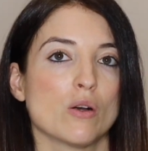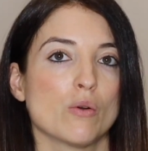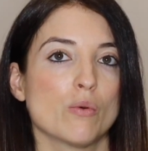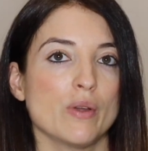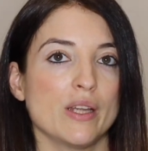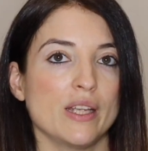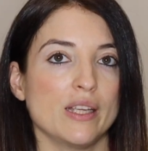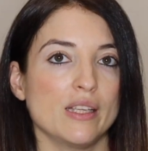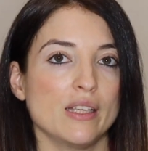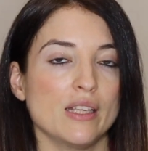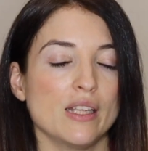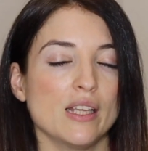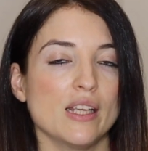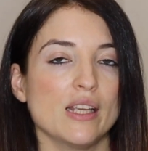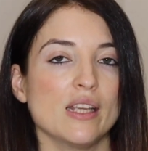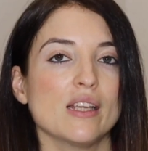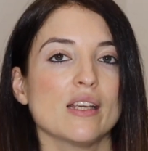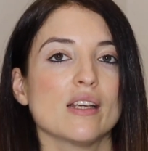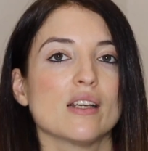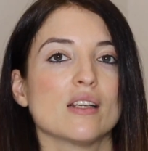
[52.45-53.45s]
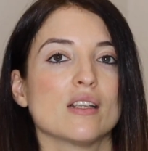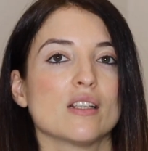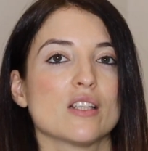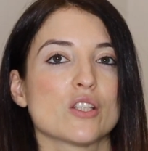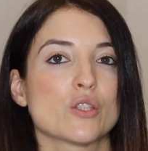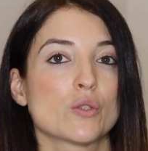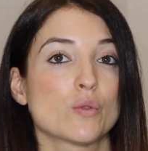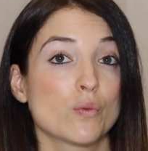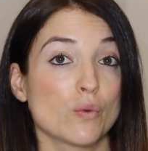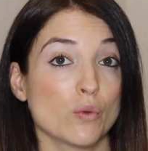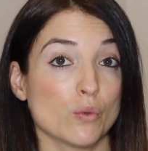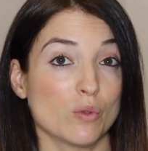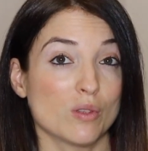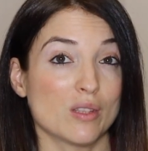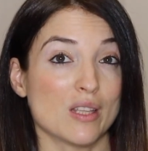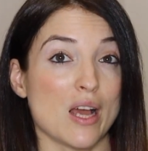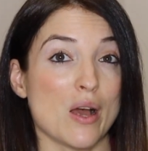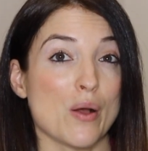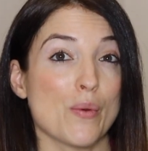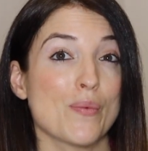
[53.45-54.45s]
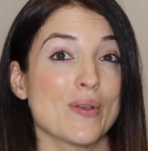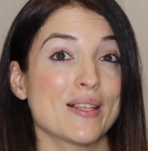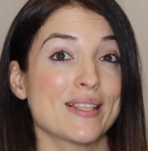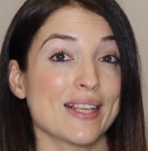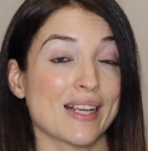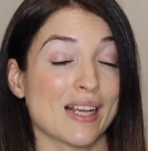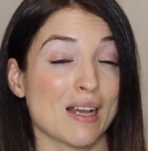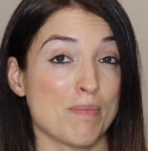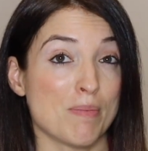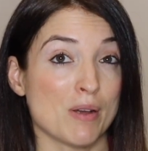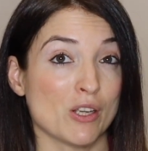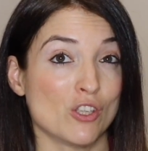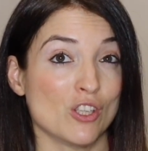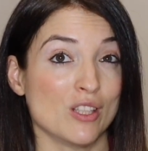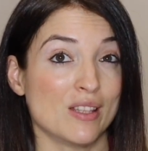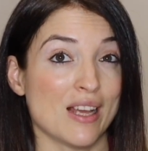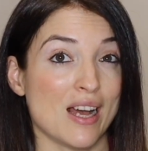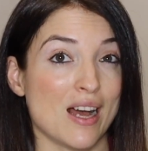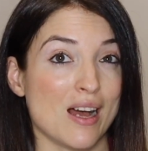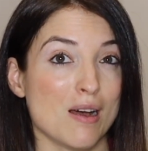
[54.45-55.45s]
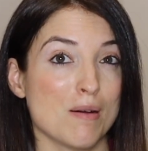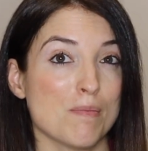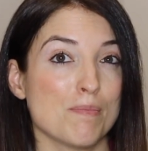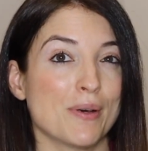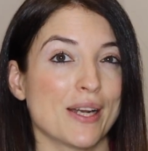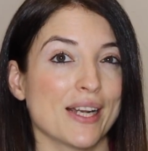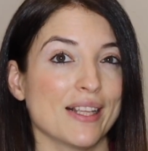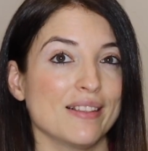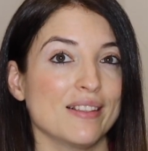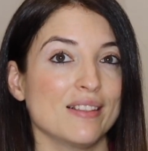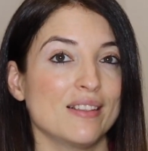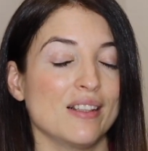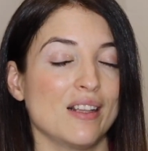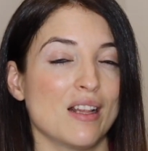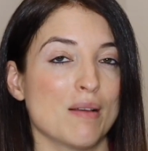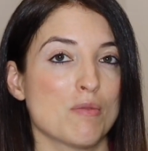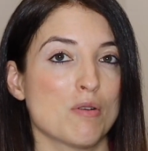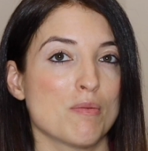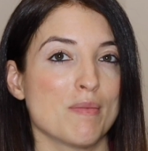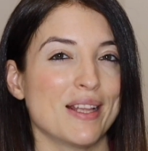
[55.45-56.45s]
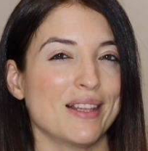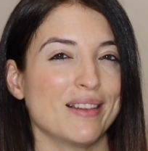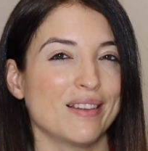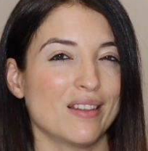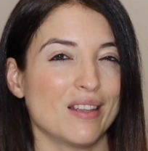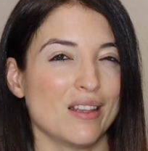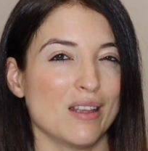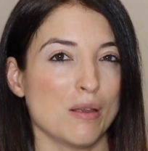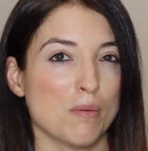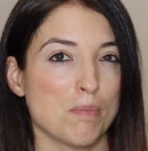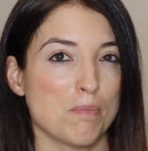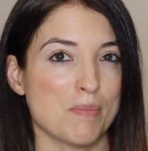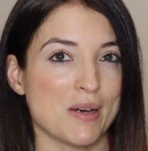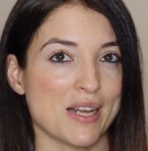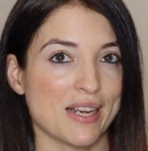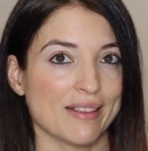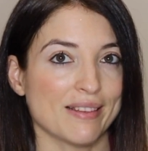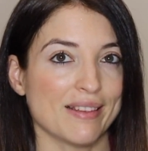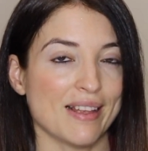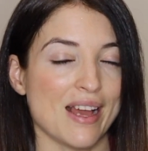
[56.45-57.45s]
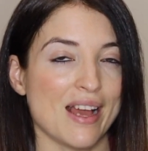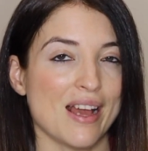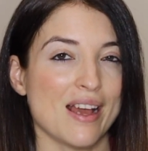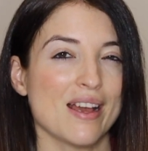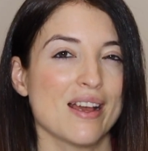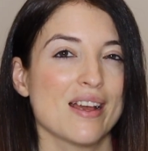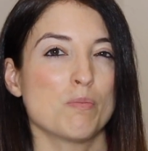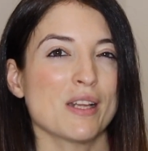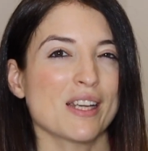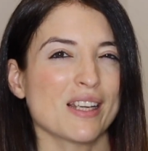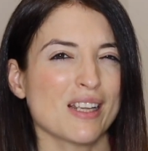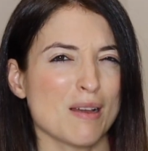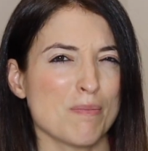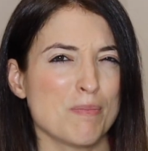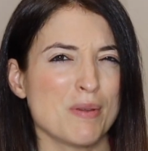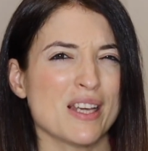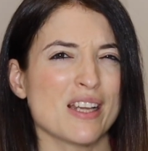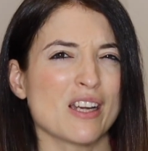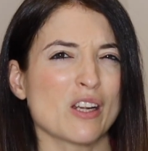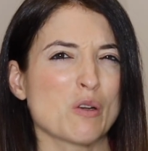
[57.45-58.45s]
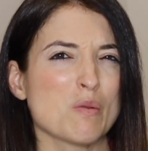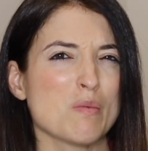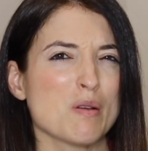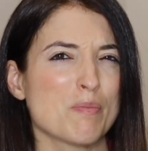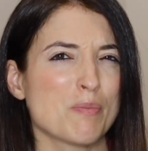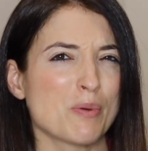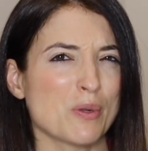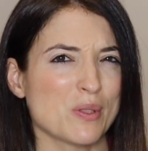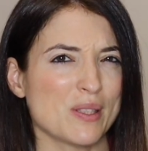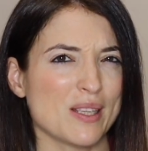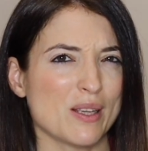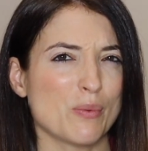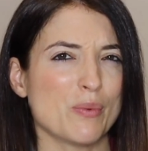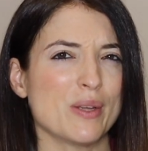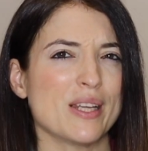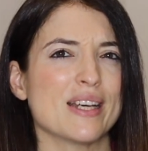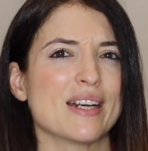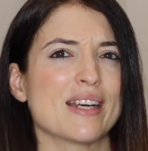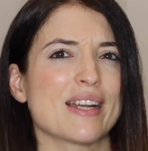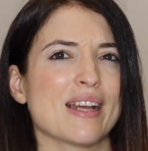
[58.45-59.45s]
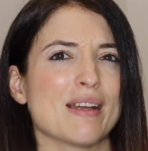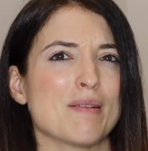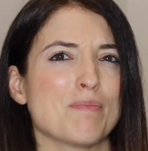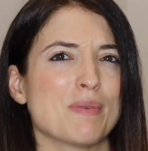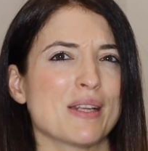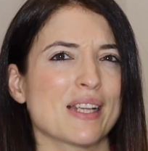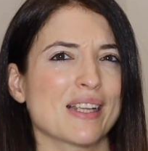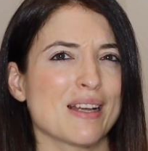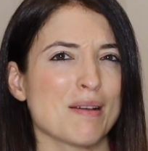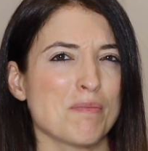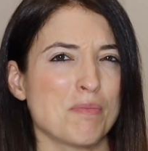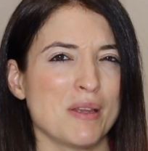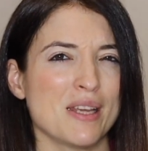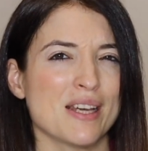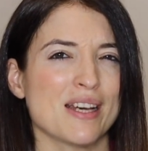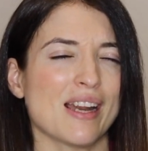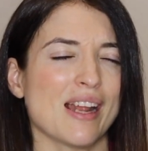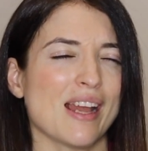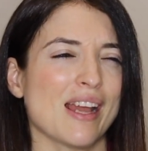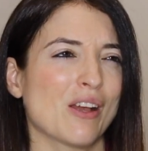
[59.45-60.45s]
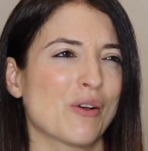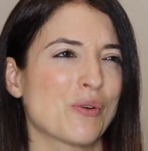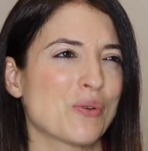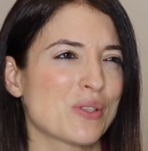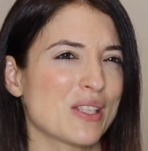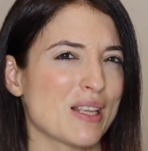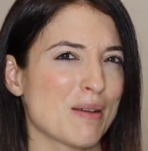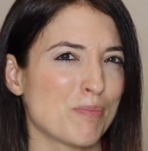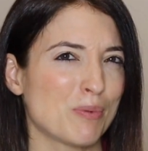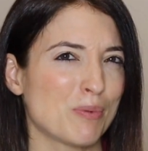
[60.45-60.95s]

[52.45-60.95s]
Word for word: Quindi sfrutta questa capacità, prenditi dei momenti per te per capire come proseguire, per capire cosa